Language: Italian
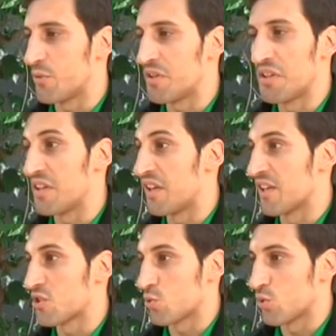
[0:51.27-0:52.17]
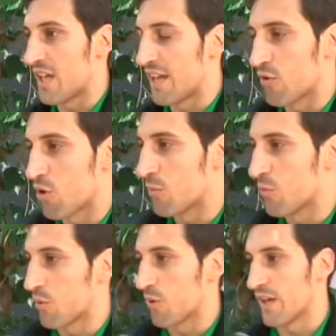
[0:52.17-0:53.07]
quindi escludevo
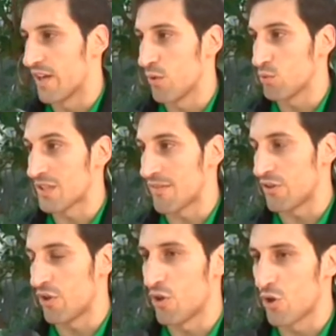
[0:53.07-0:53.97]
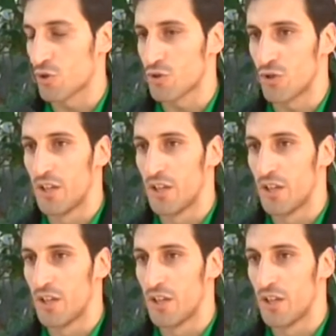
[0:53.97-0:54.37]
comunque un travaglio in corso.